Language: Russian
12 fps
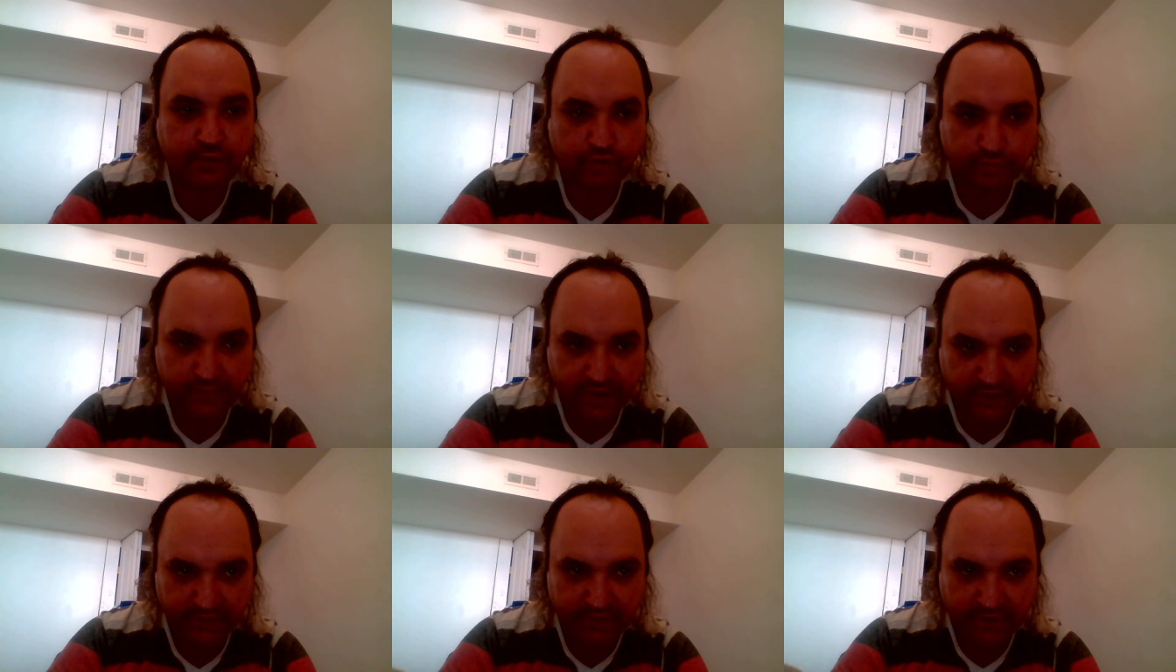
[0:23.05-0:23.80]
У
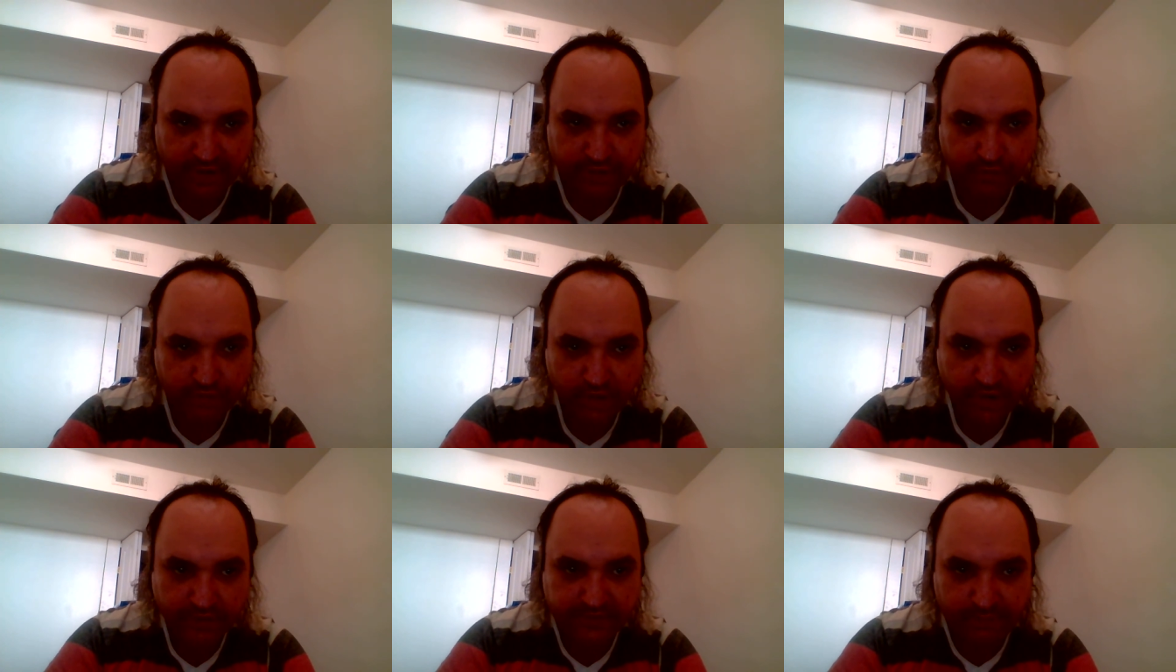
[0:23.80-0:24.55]
мира на краю
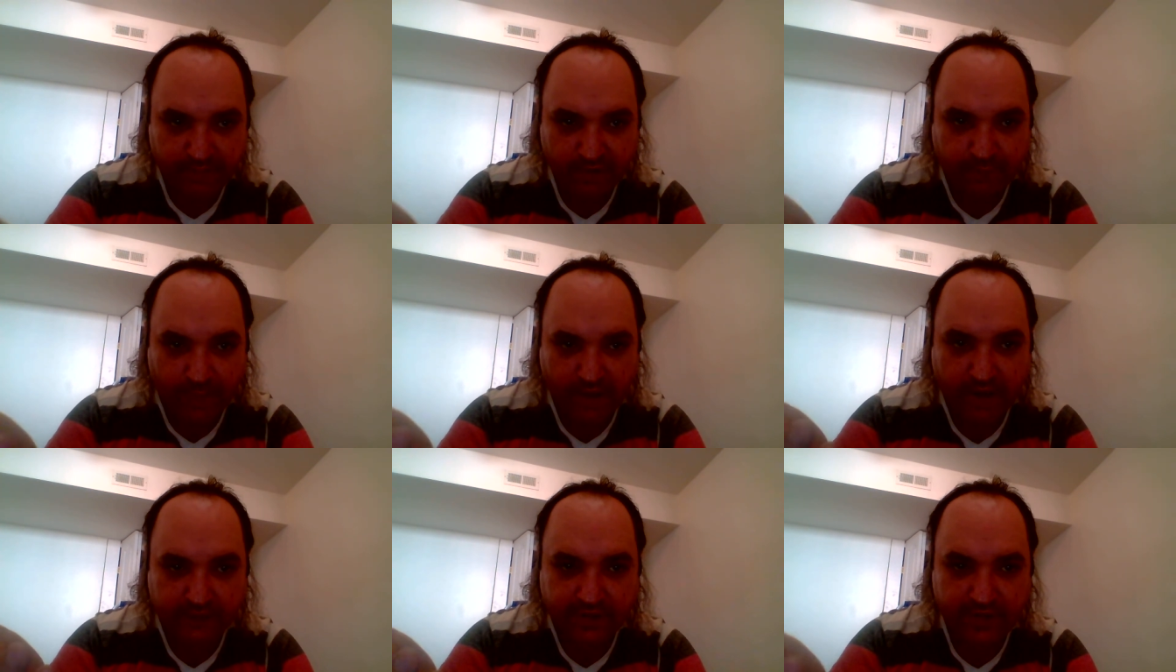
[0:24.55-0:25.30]
ты был в
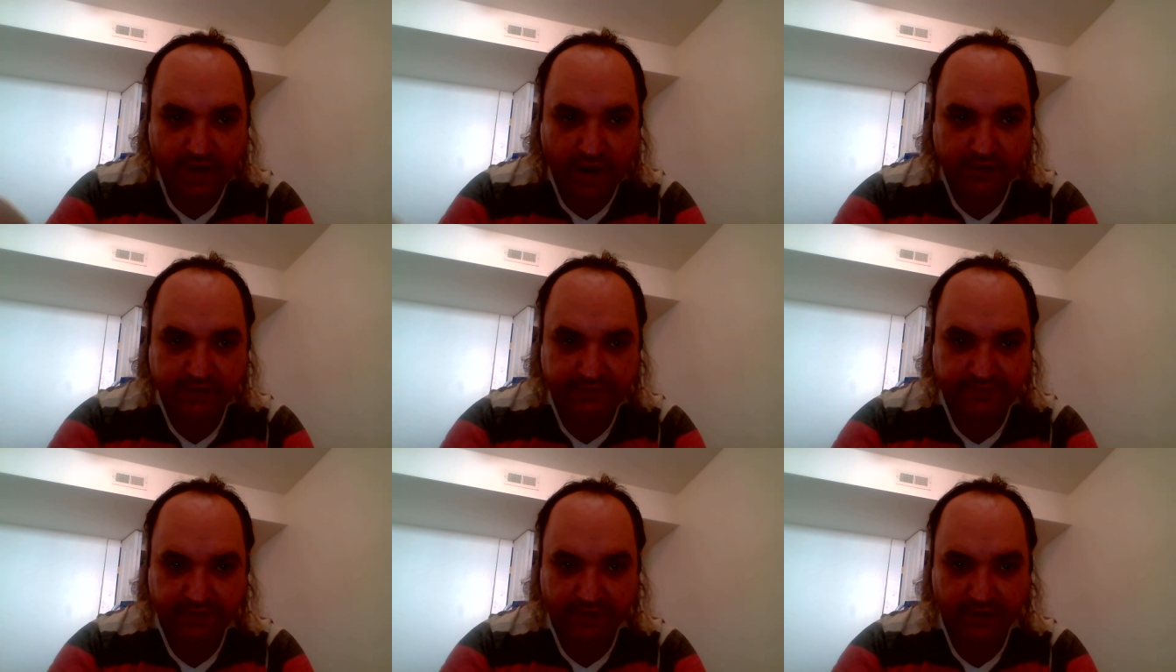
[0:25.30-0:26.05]
покатой
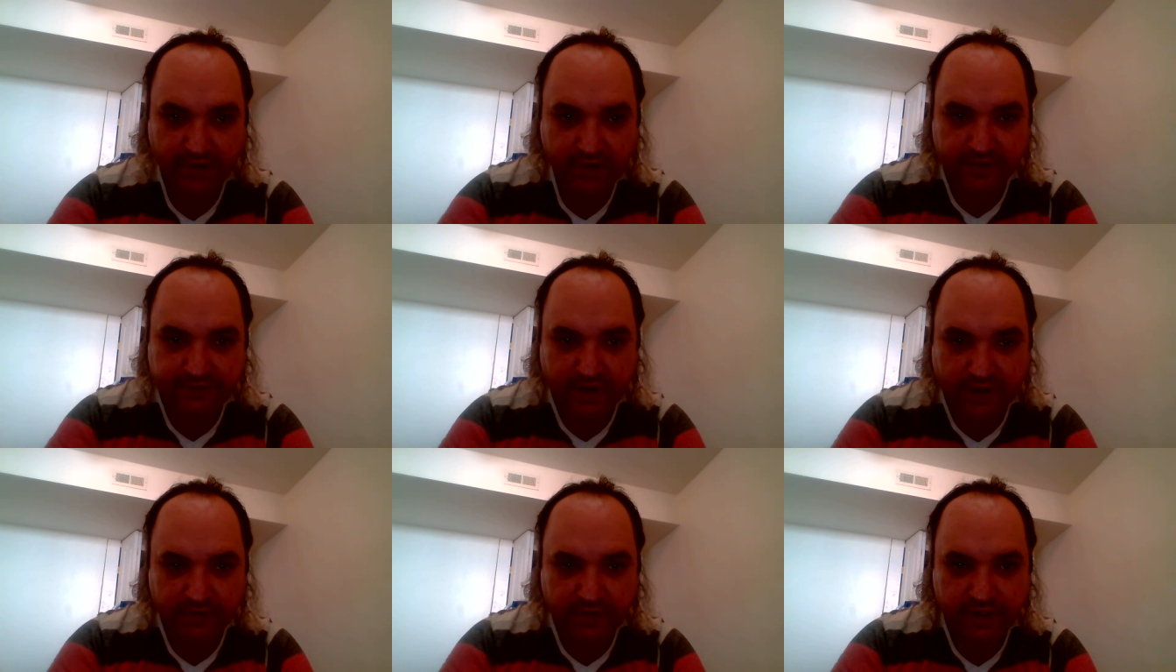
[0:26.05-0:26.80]
Арктике, где
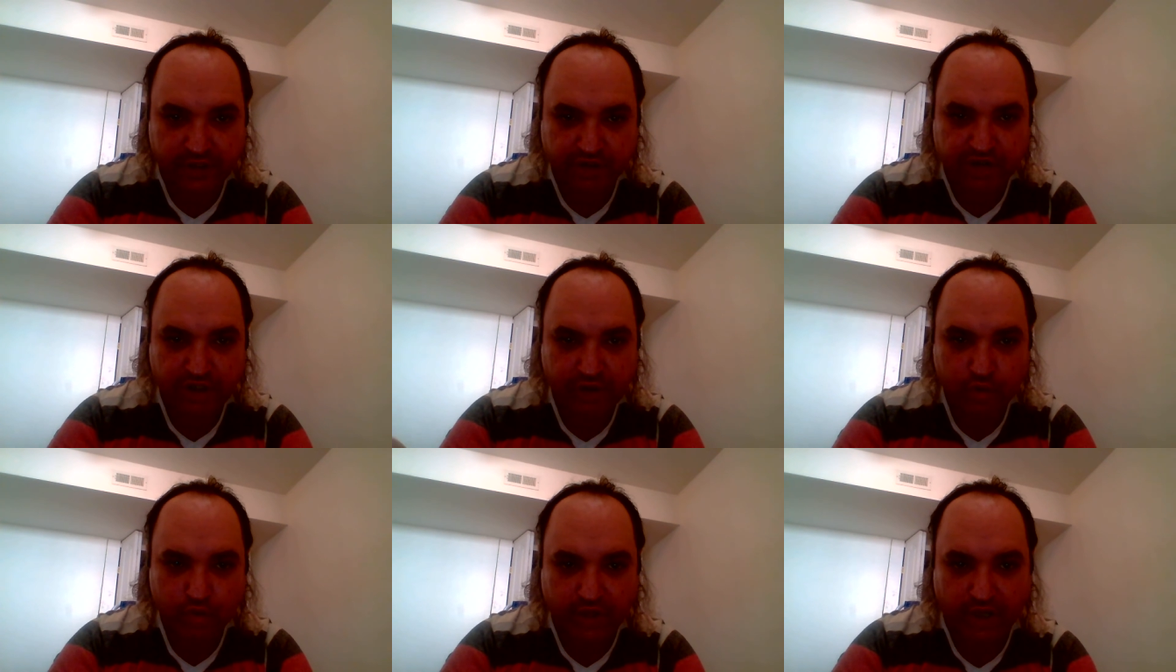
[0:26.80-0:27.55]
клык,
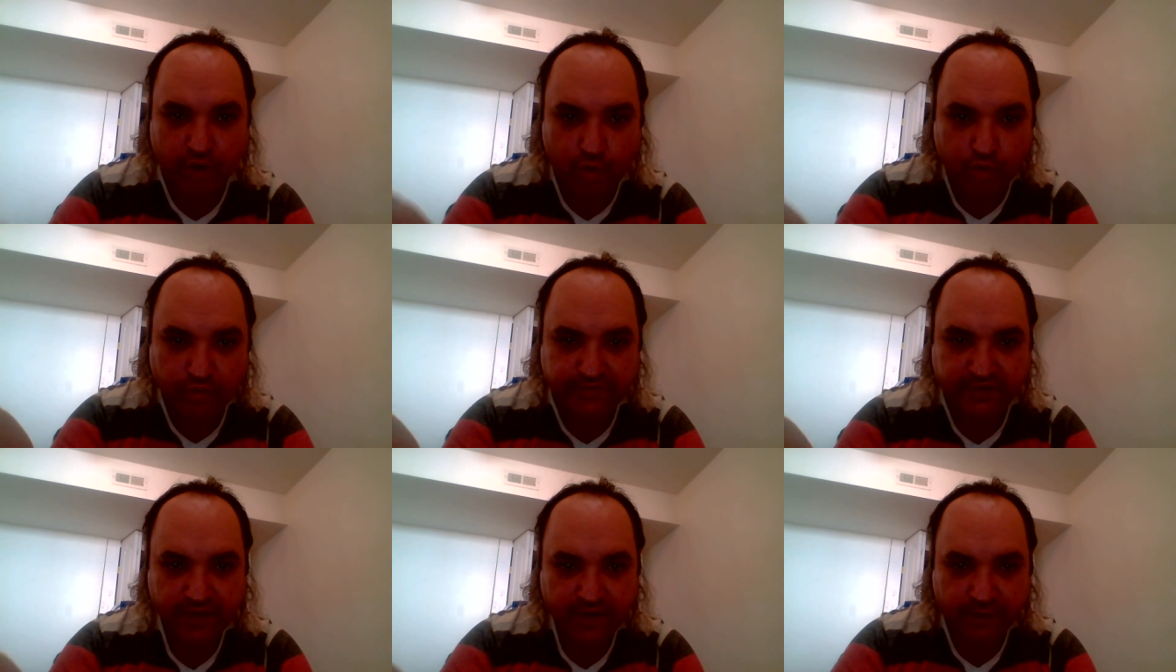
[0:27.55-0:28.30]
желудок,
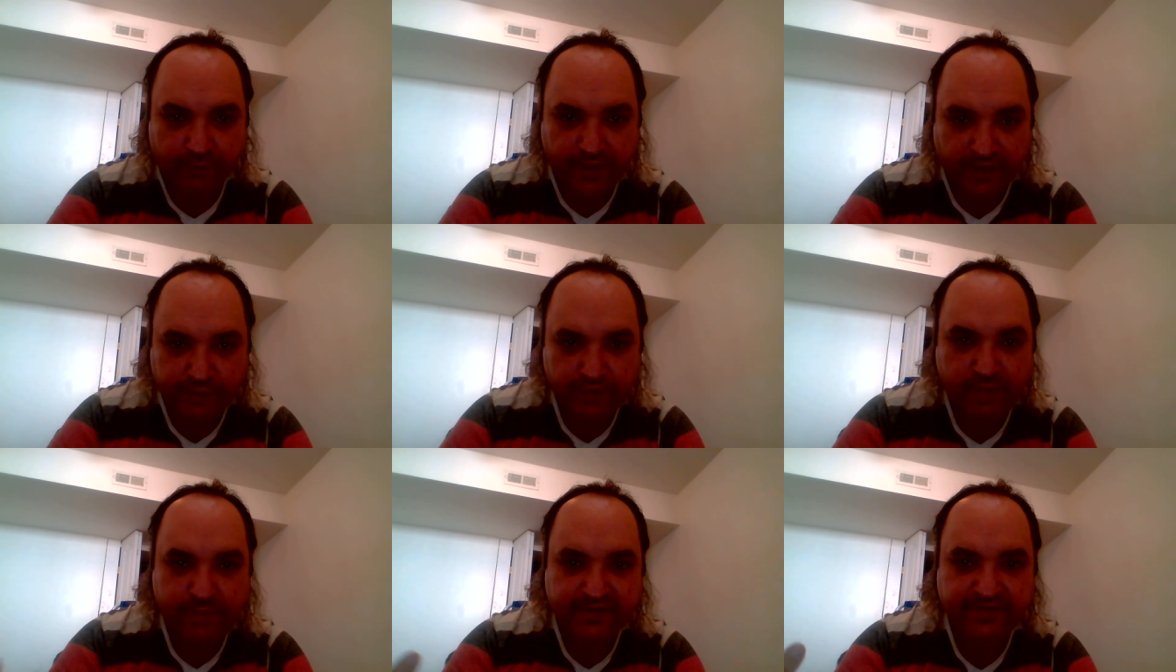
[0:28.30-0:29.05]
ус в ряду
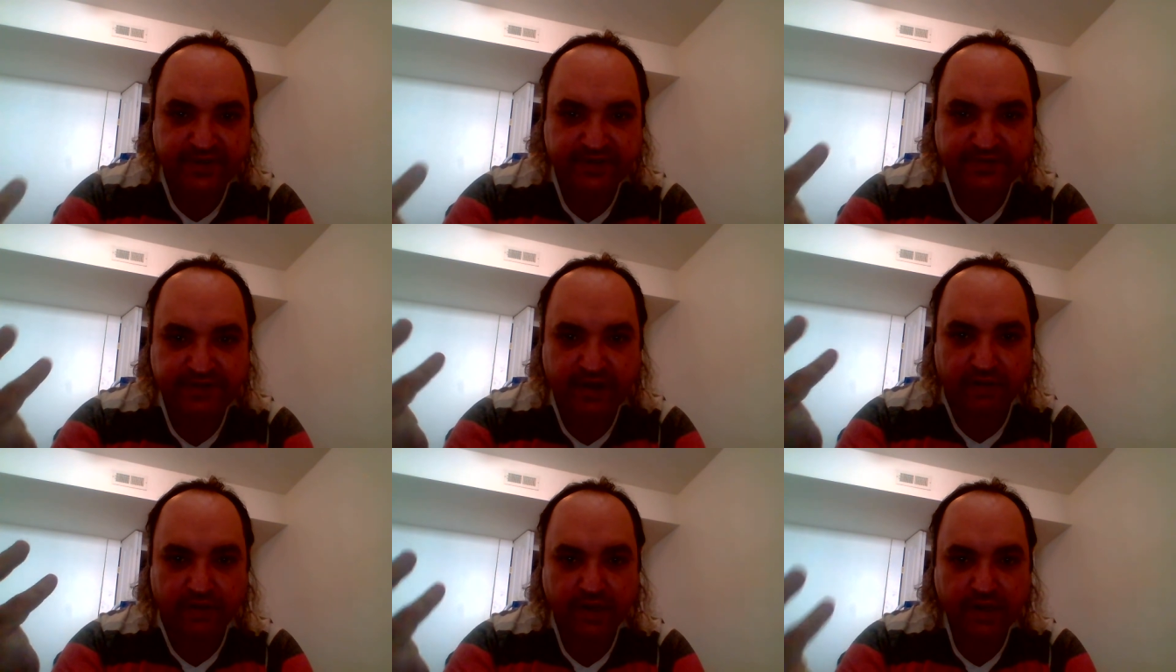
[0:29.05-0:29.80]
небесных
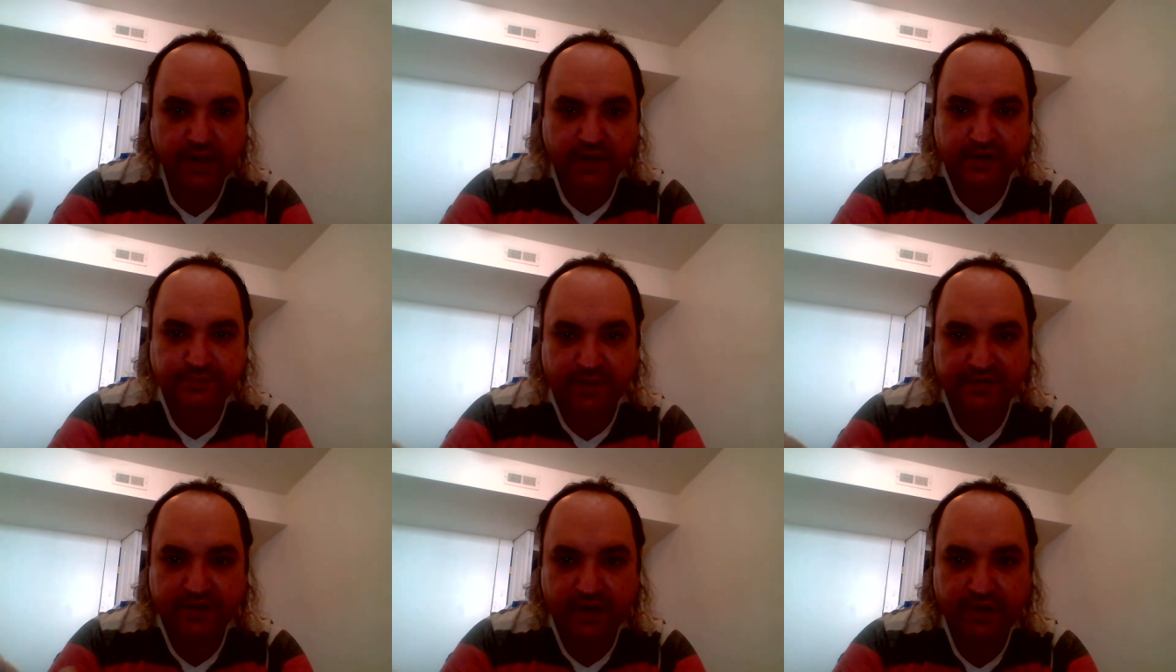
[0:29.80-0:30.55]
тел
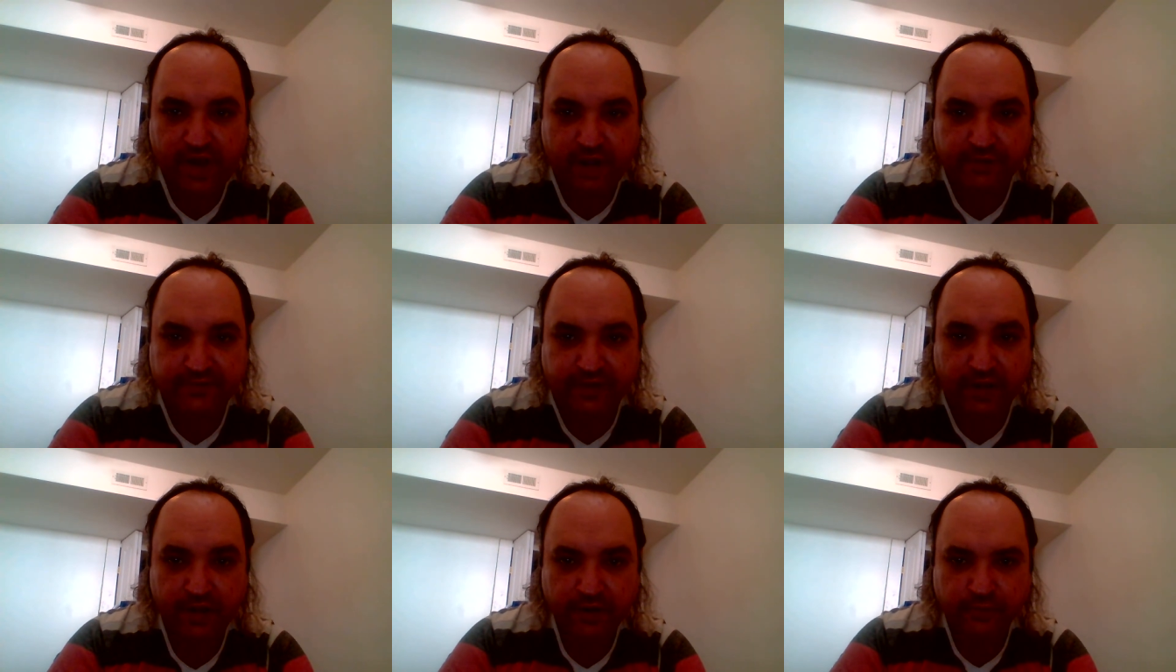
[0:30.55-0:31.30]
распространяются,